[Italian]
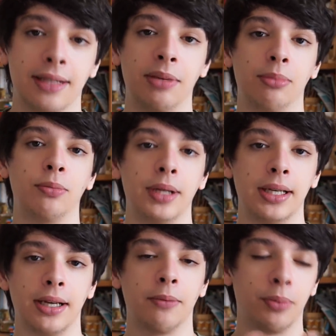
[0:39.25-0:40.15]
Dei miei
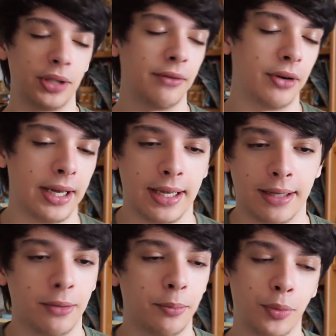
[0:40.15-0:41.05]
pupilli che non potevo, eh, eh,
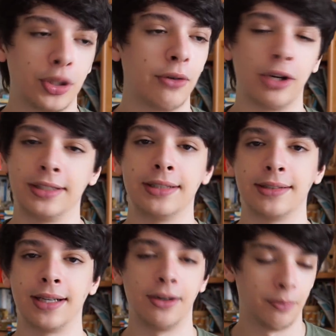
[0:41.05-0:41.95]
non potevo
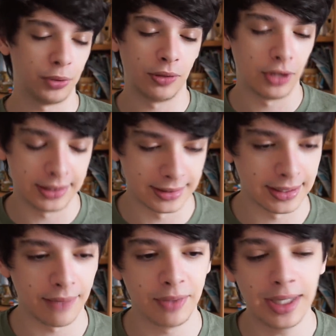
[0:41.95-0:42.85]
resistere. Non potevo
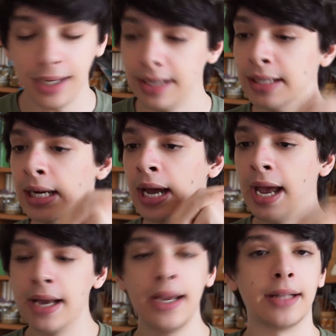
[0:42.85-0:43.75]
resistere a vederli.
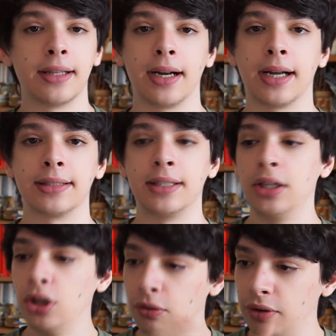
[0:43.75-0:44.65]
E niente, ragazzi,
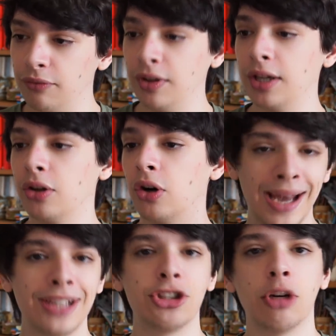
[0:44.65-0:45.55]
io vi invito
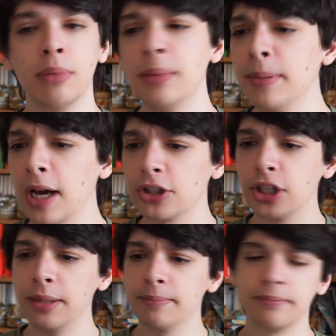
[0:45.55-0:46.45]
a lasciare un bel mi
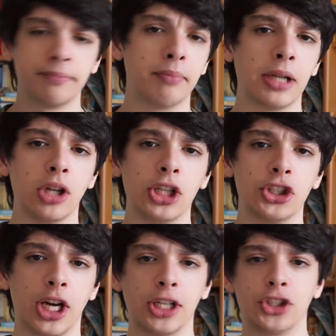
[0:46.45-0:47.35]
piace. Bando alle
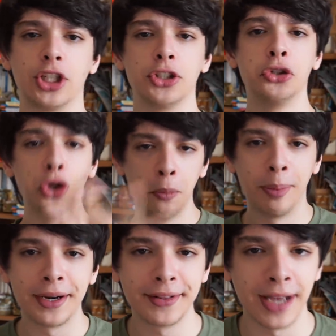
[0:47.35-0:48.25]
ciance. Non
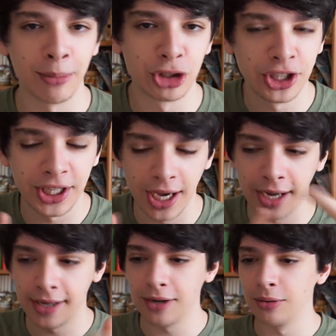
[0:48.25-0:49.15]
perdiamoci in
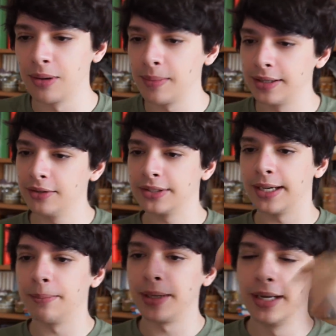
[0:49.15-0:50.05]
chiacchiere, come ormai dico
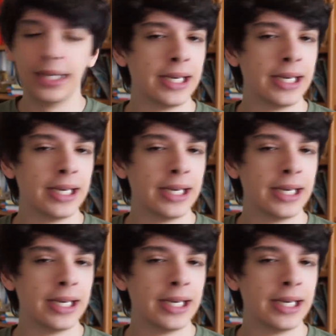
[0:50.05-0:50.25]
sempre.